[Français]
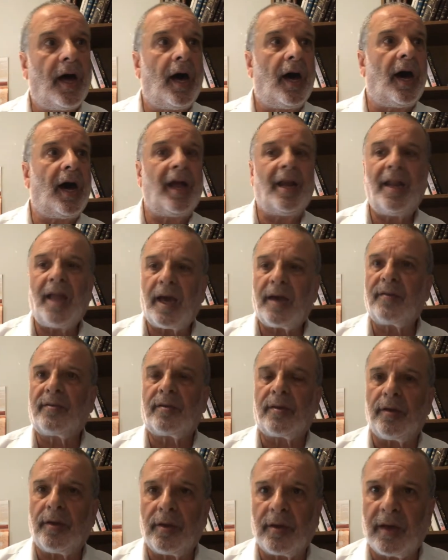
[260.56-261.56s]
à
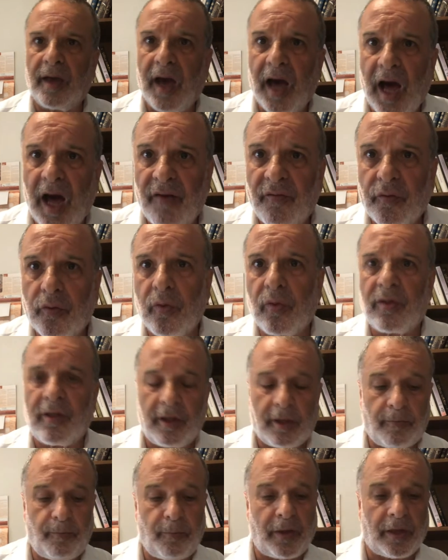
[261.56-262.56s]
l'acte grave que
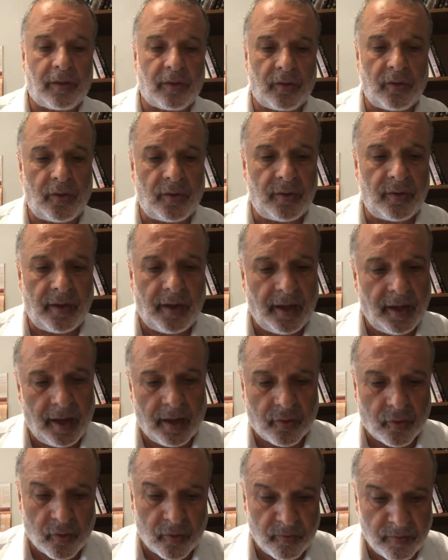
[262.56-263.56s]
cette personne ait
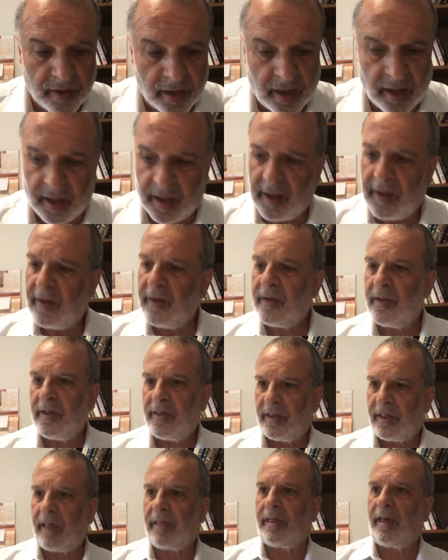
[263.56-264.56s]
commis,
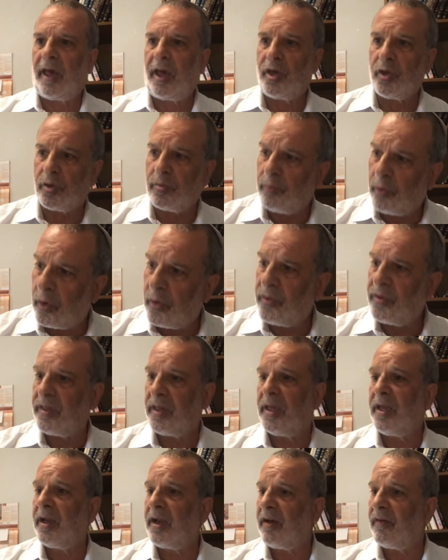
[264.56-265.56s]
ça c'est Heshbon,
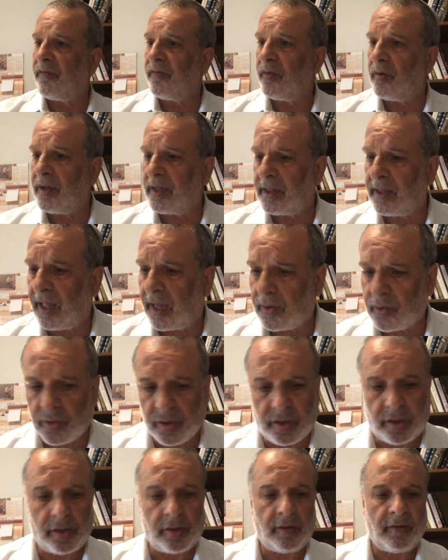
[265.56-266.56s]
si elle a volé de
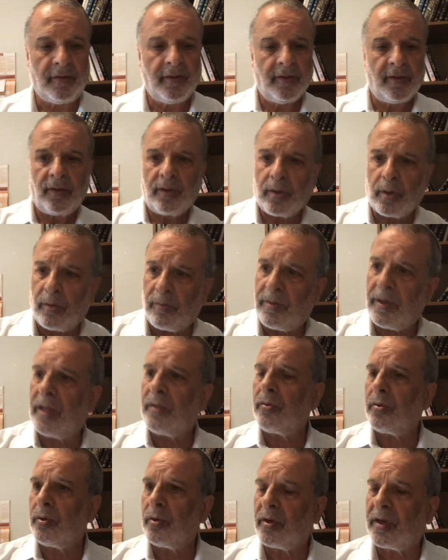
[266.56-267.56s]
l'argent, combien
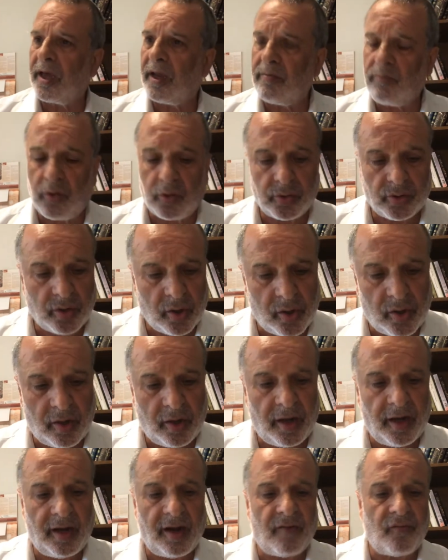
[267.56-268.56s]
de quel montant
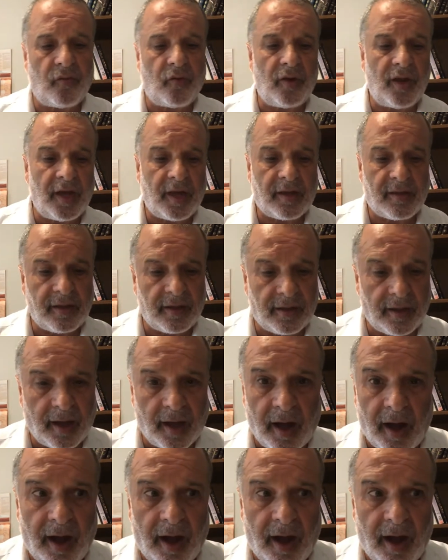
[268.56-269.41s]
elle a volé, etc.